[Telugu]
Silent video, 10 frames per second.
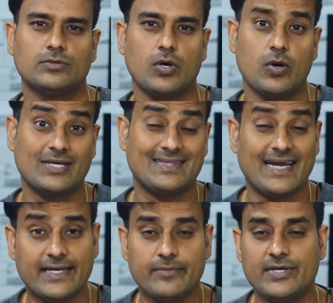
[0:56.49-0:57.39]
సో ఒక
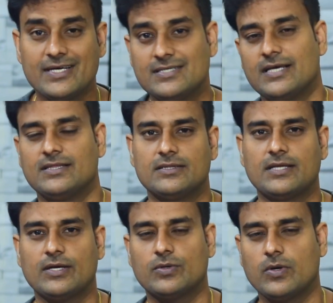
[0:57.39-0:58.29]
థర్టీ మినిట్స్ అయితే
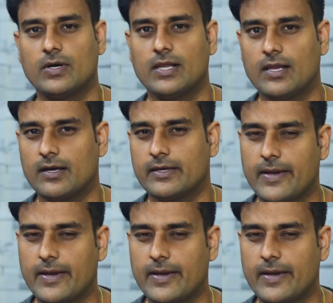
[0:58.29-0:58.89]
తట్టుకోగల